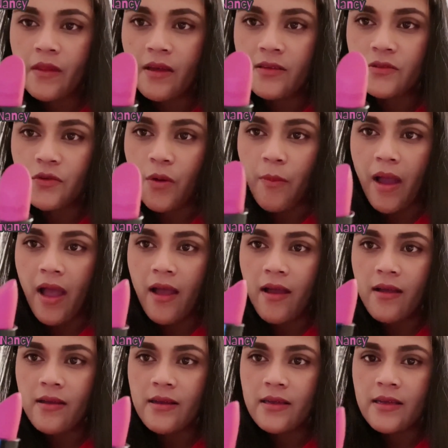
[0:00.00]
สวยไหม
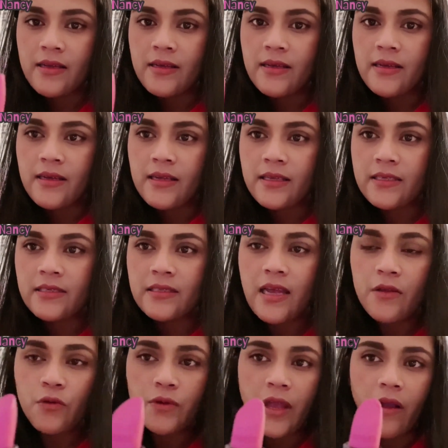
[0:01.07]
คือถ้า
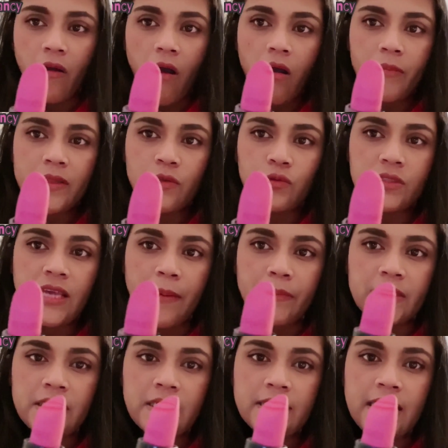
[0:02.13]
อยู่ในกล้องมันดูแจ่ม
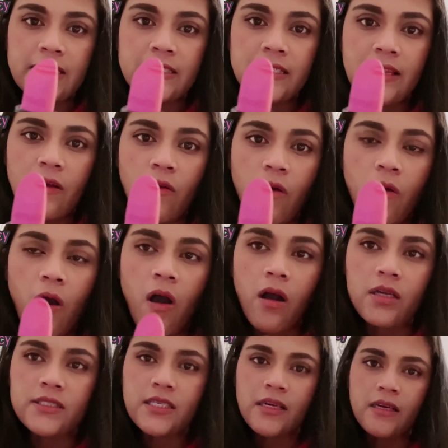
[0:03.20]
จังเลยแต่จริงๆแล้วเขาออก
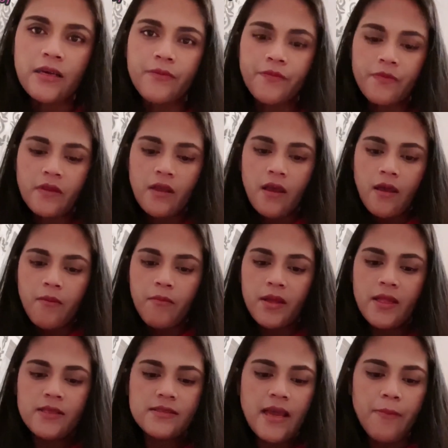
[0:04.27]
จะไม่
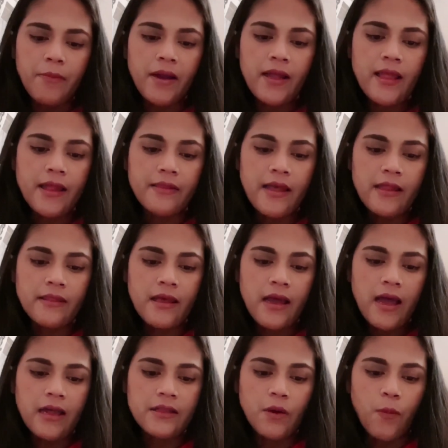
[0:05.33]
ได้แจ่มขนาดนั้นนะ
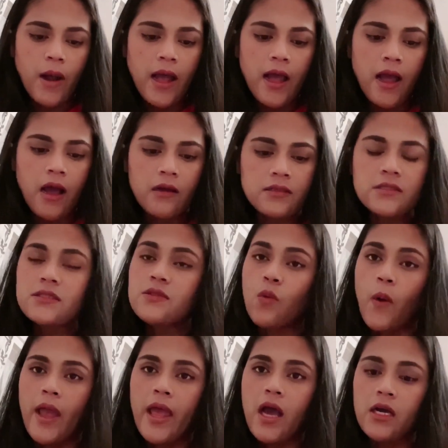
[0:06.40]
คะ แต่ว่าคือสว
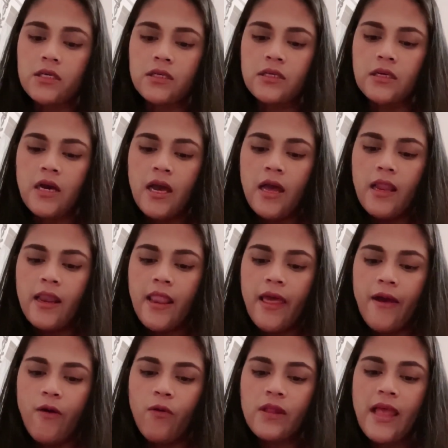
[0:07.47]
ยอะเออแล้
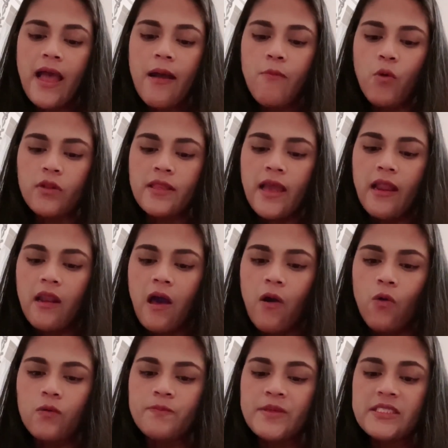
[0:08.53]
วถ้าหมดเนี่ยเรา
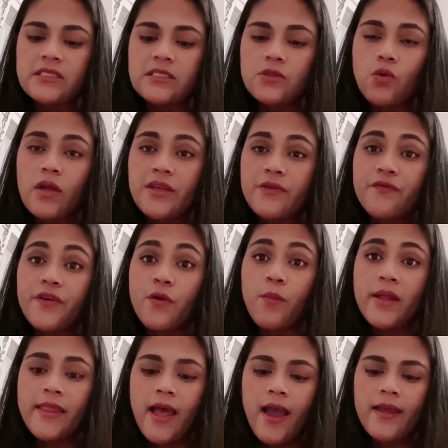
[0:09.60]
ไปซื้อตัวรีฟิลมั
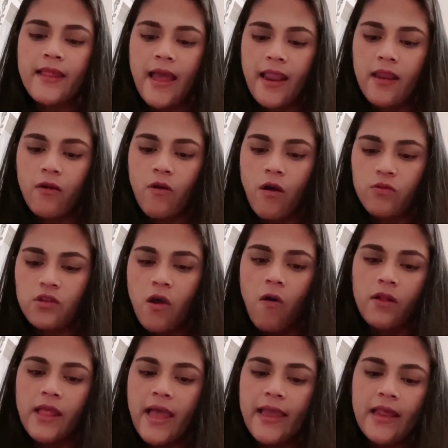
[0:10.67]
นได้นะแล้วเขาถอด
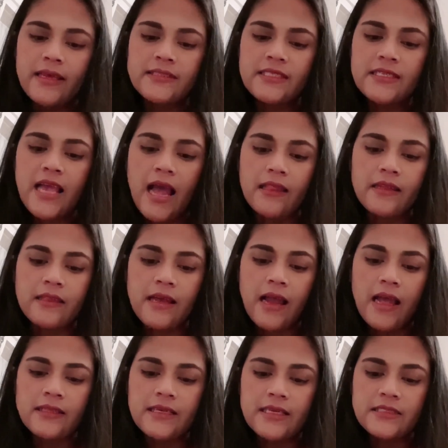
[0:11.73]
ให้อะไรสักอย่างหนึ่งนะ
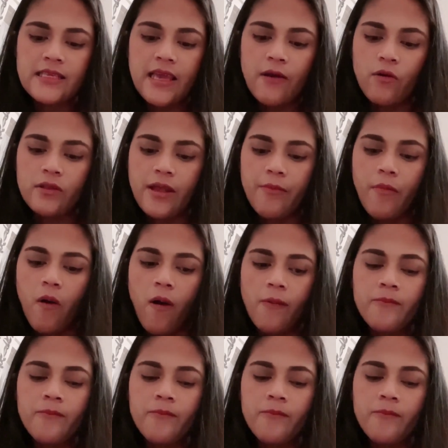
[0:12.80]
คะ SA ของแมนบอก